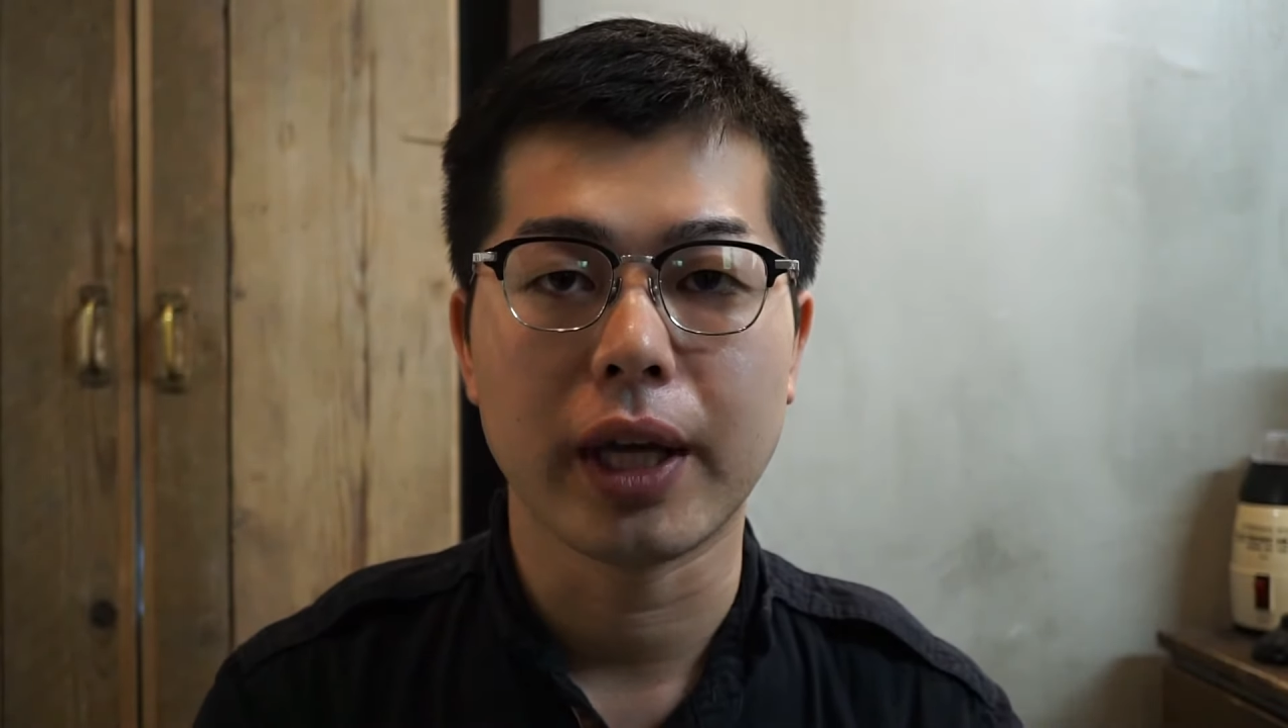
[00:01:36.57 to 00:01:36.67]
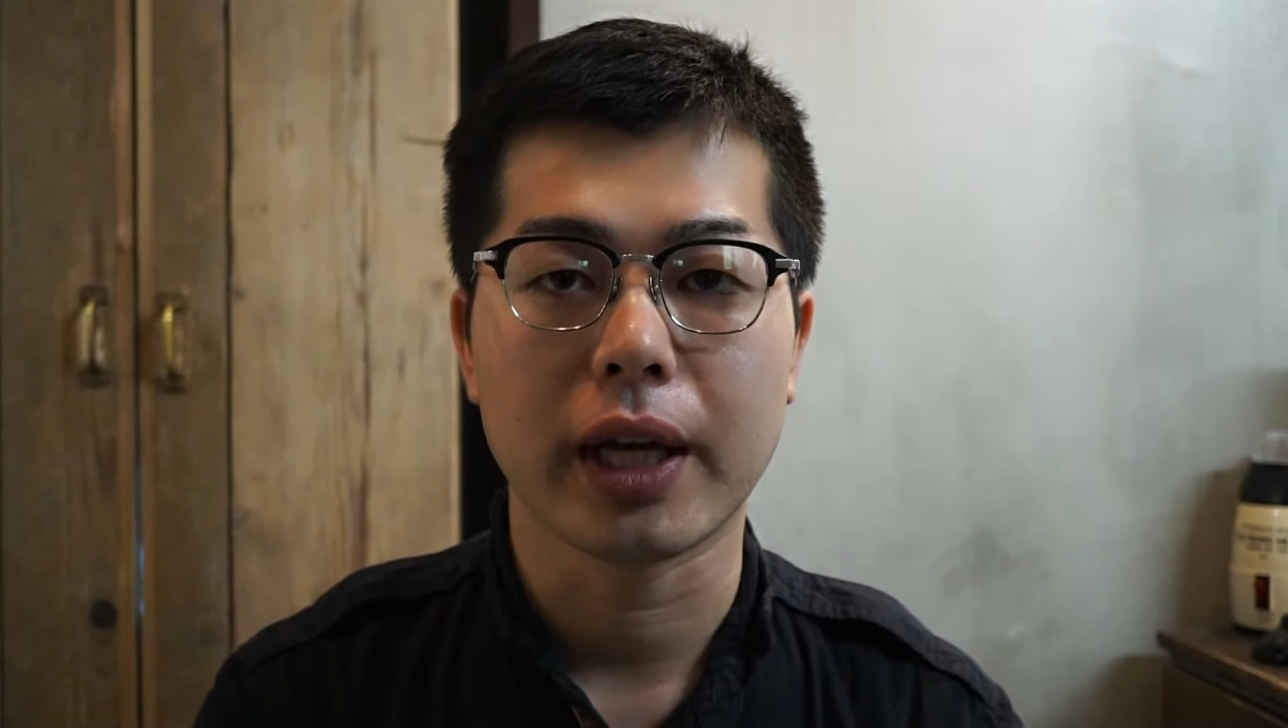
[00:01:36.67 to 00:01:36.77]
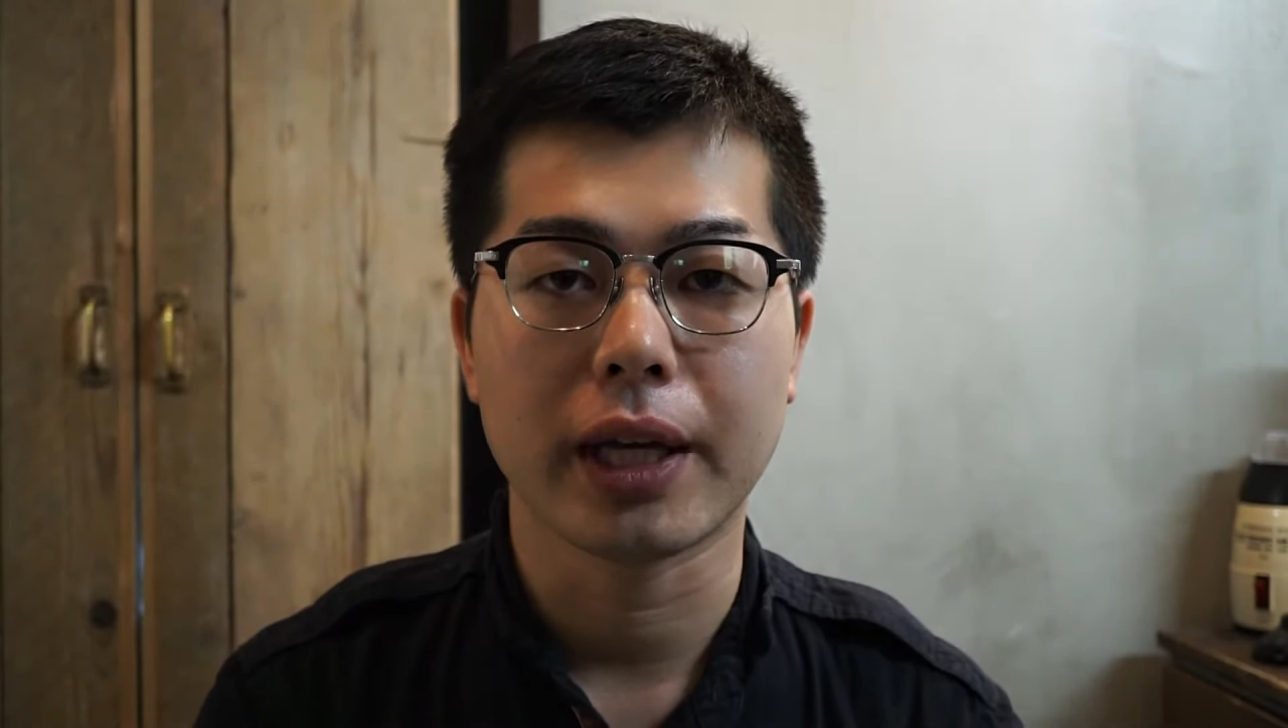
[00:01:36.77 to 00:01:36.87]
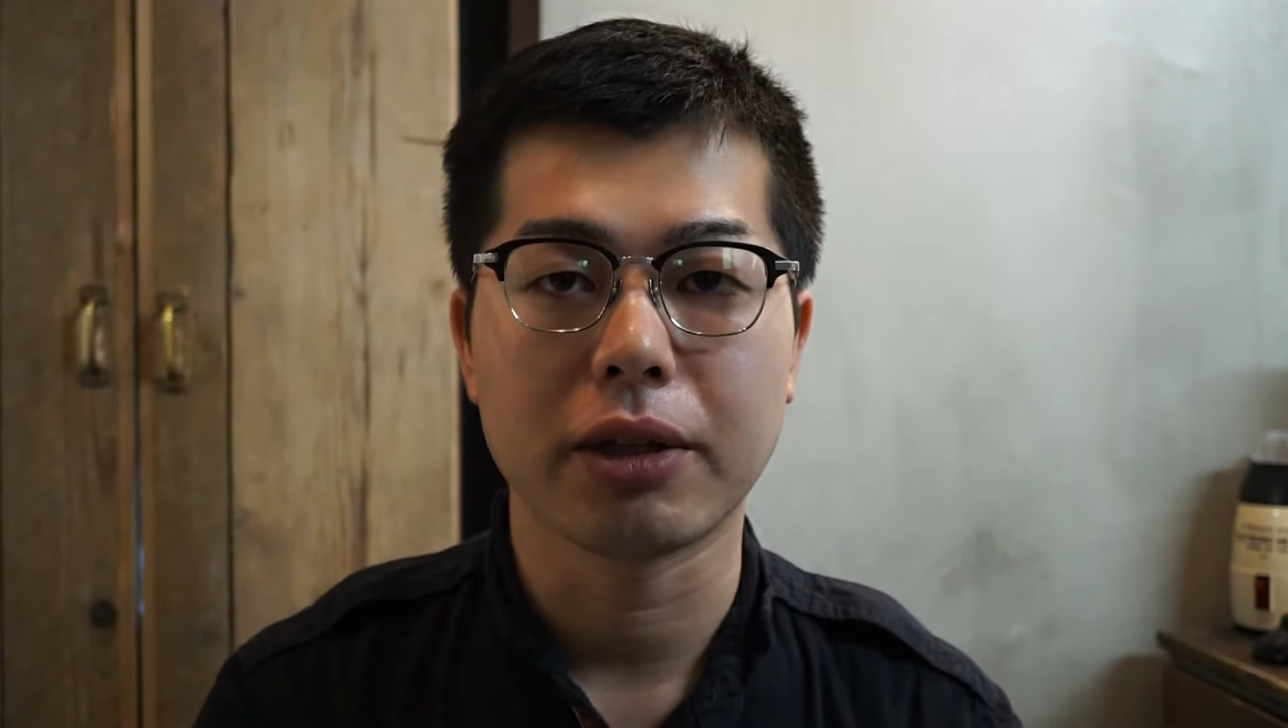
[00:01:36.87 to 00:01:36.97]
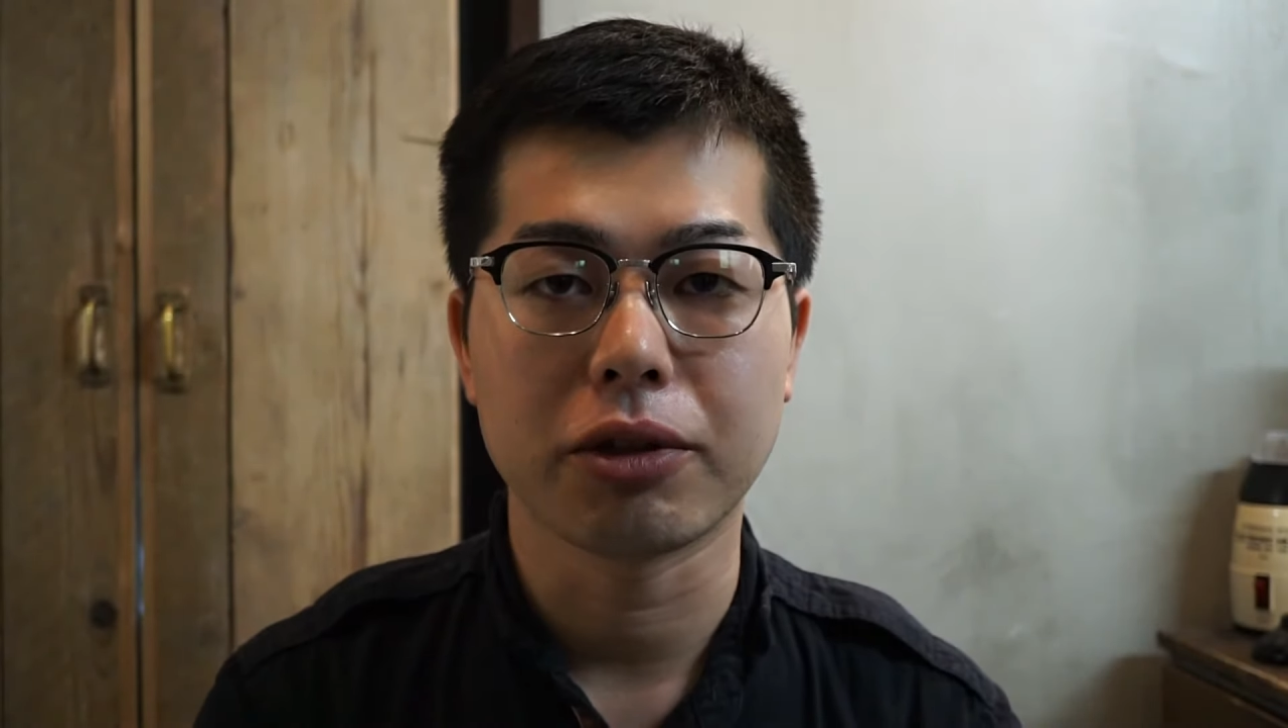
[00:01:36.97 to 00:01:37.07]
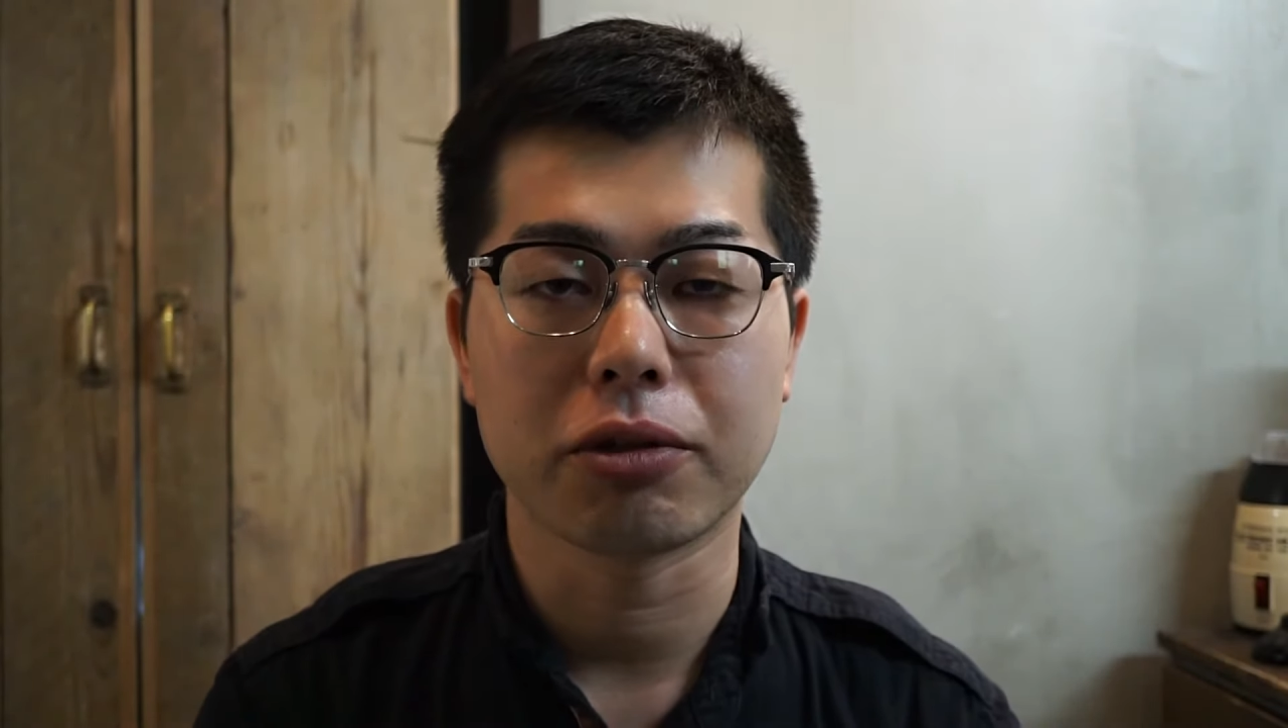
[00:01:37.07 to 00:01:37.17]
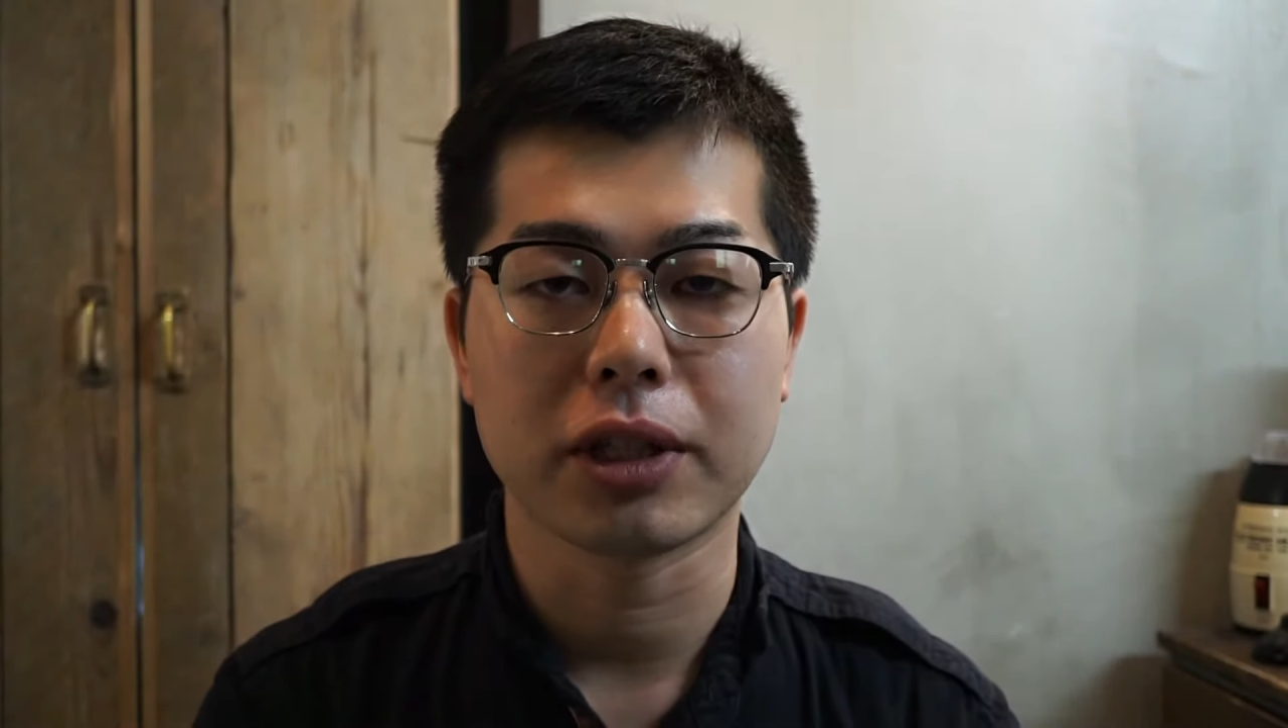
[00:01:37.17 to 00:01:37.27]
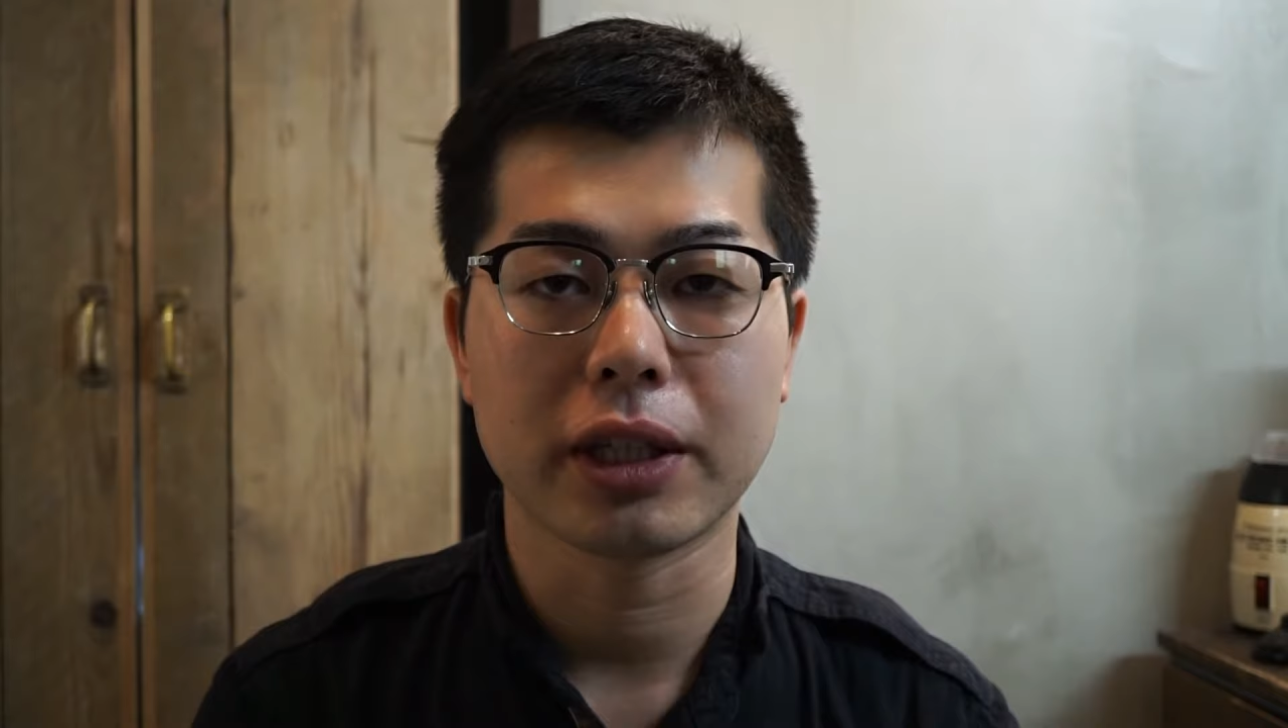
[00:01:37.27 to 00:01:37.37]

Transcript: 買い取りを行っ